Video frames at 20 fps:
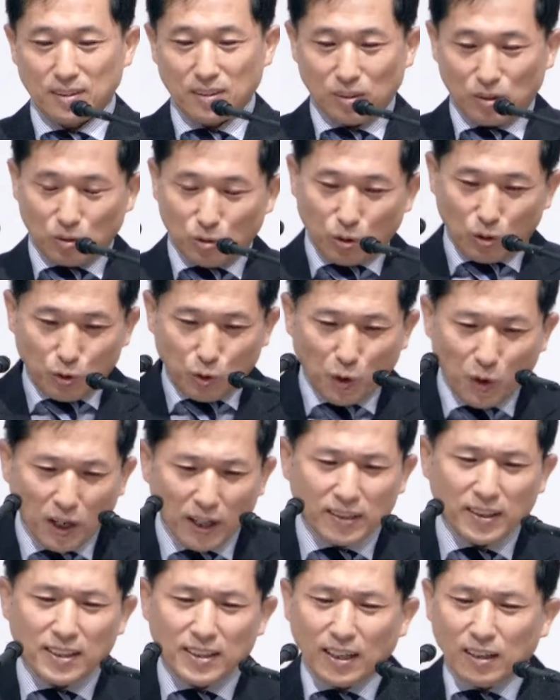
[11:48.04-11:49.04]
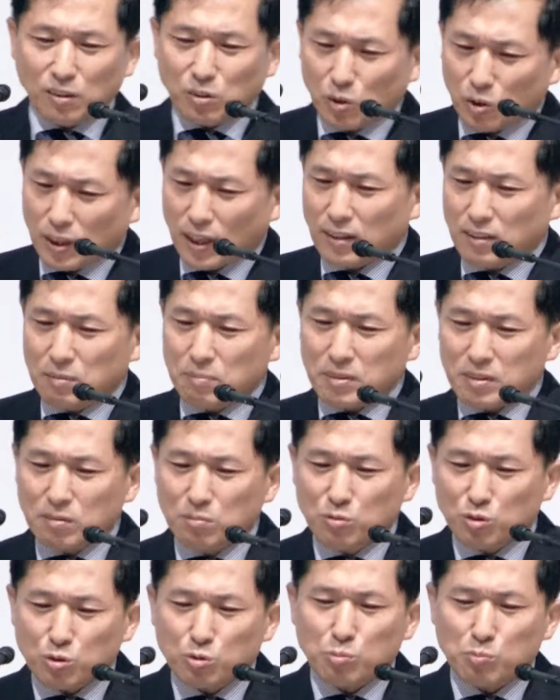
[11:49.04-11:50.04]
그리고 또 소유가 된다는 또 다른
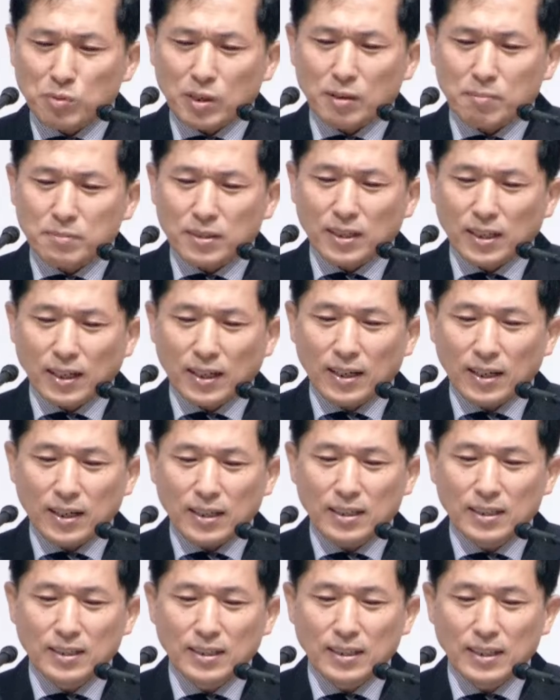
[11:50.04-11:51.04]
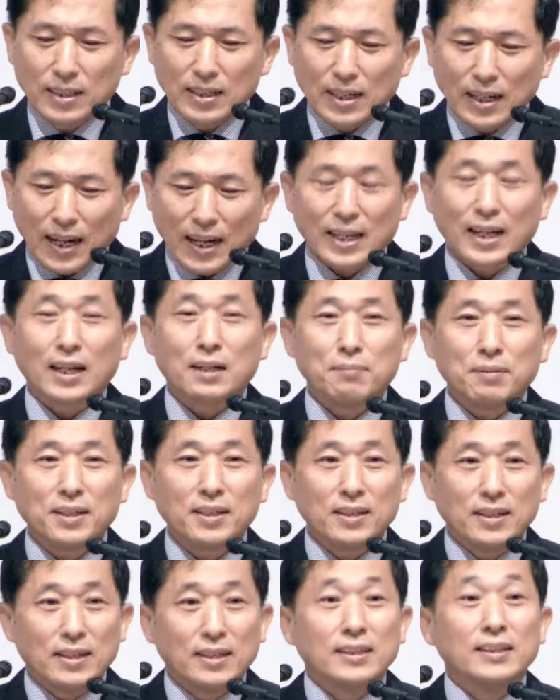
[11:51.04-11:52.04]
의미는 무슨 말입니까?
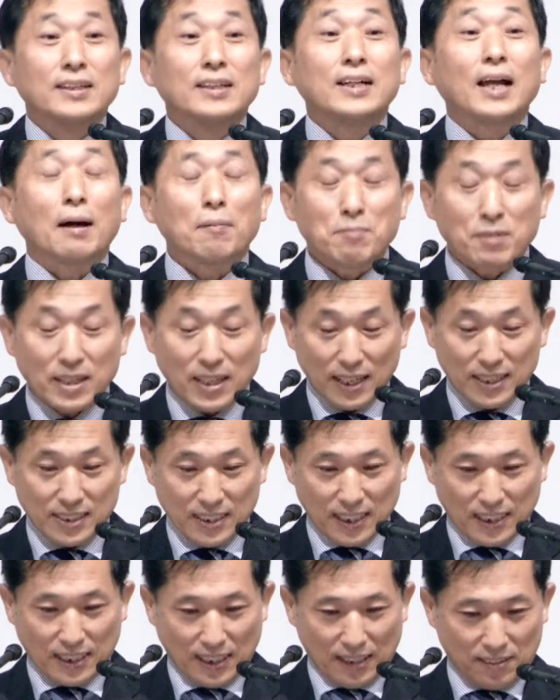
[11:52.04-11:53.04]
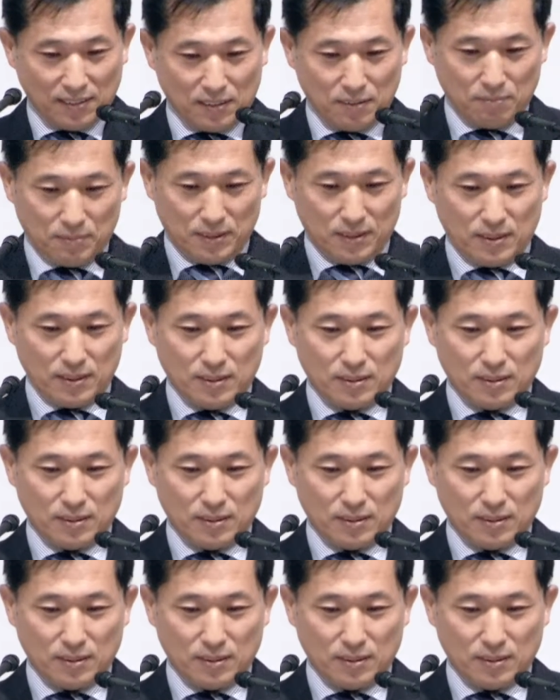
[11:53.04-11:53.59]
하나님이 늘 함께 하시겠다는 겁니다.